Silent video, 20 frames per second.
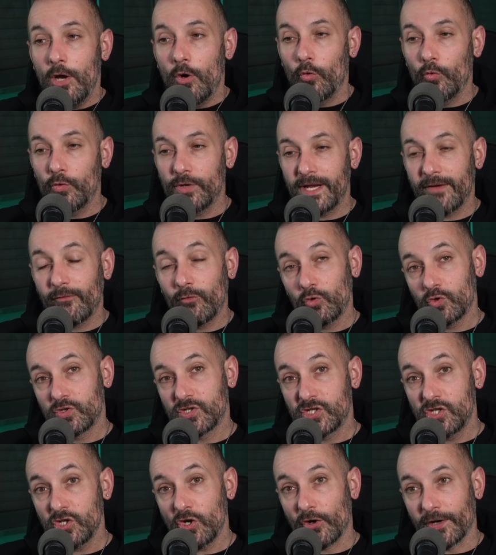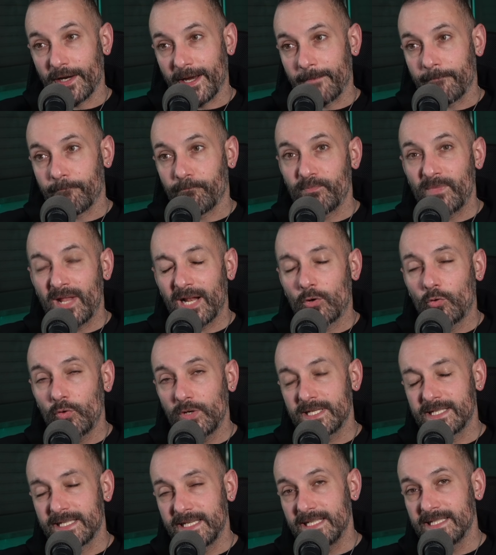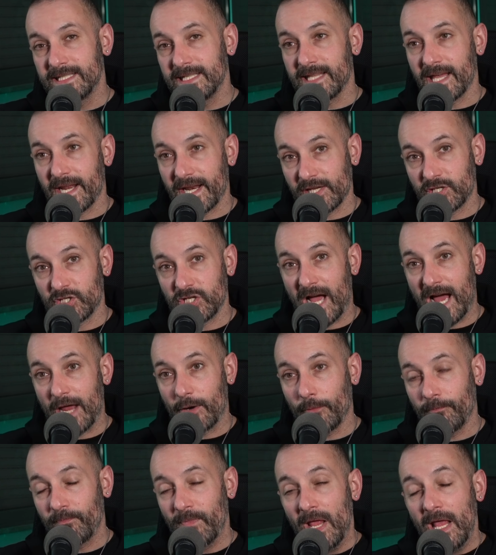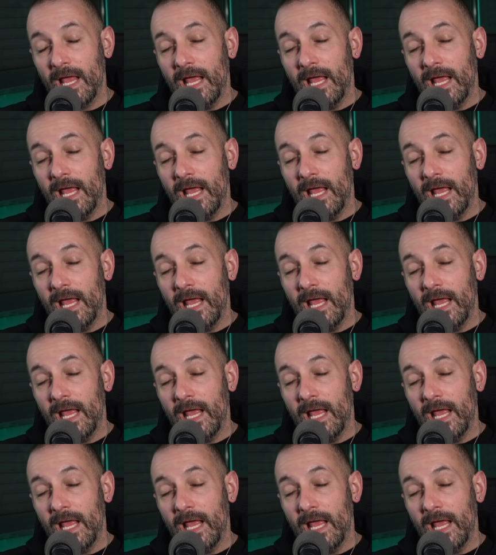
un'evoluzione di alcune skills di Terracciano.